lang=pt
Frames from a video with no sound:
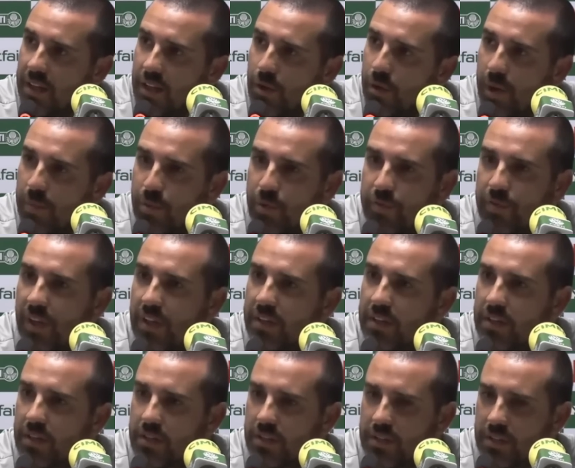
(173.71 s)
E não é por
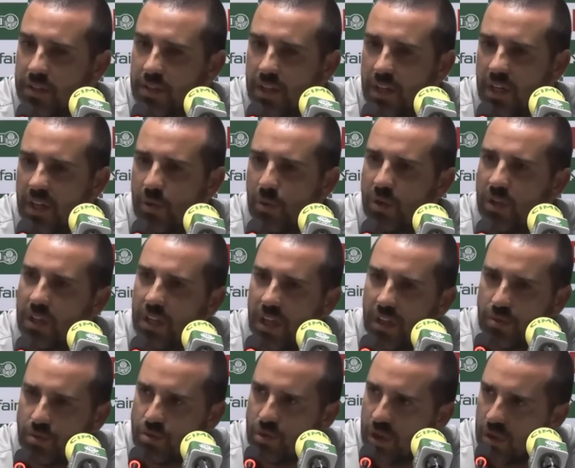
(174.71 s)
falta de
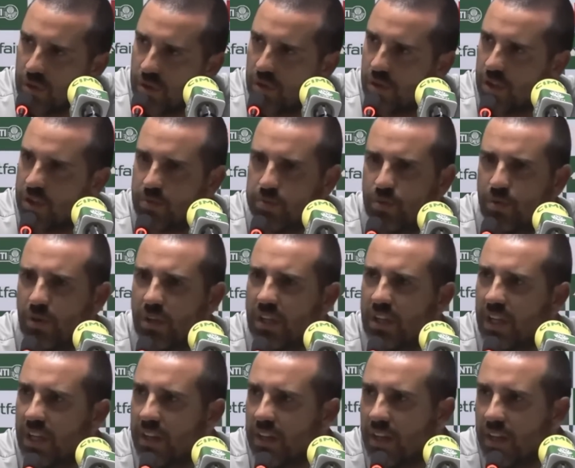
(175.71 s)
qualidade dos jogadores, por
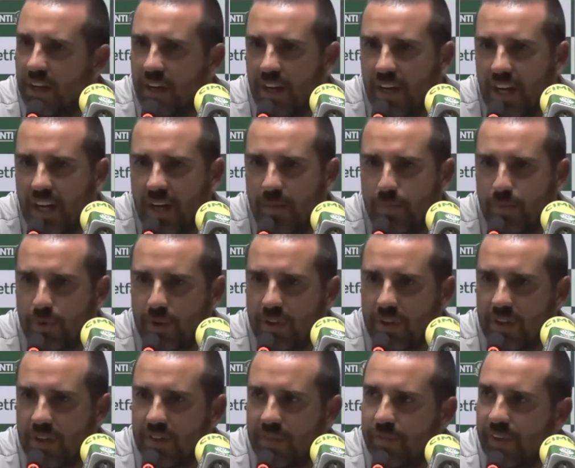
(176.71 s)
qualidade é
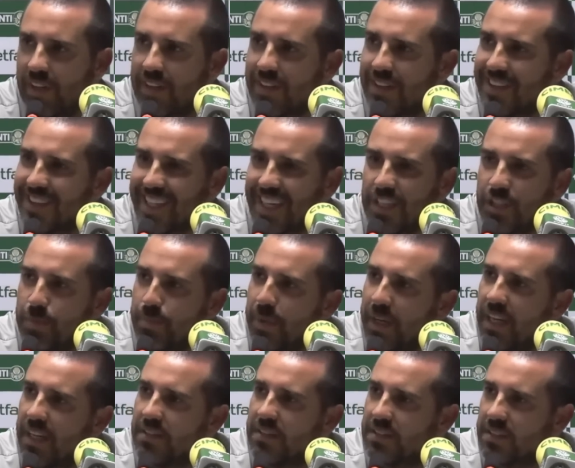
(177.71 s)
por eh, falta de
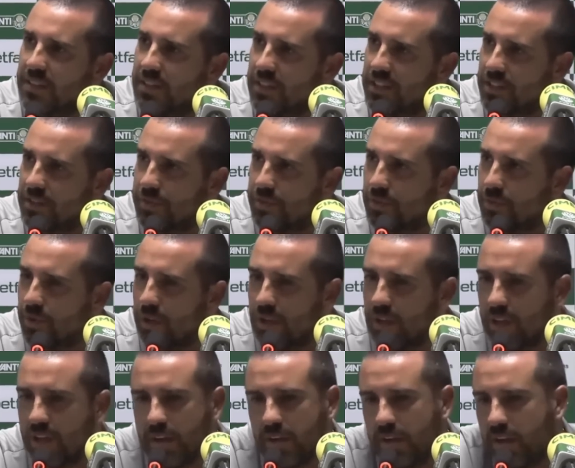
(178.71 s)
transparência neste futebol.